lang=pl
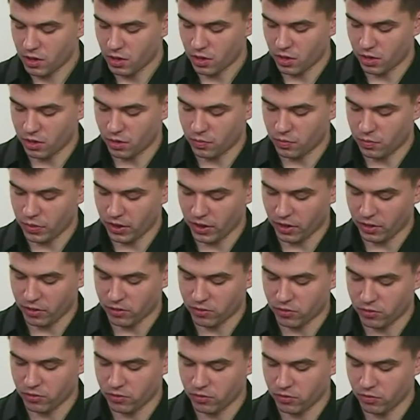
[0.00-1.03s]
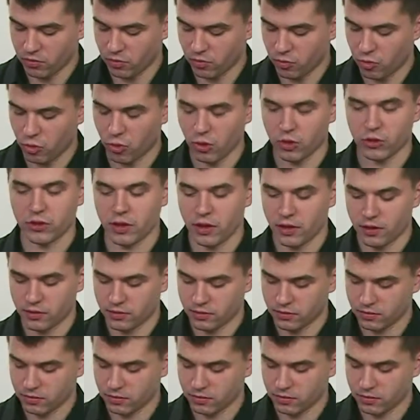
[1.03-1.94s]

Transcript: y, piachu, błota.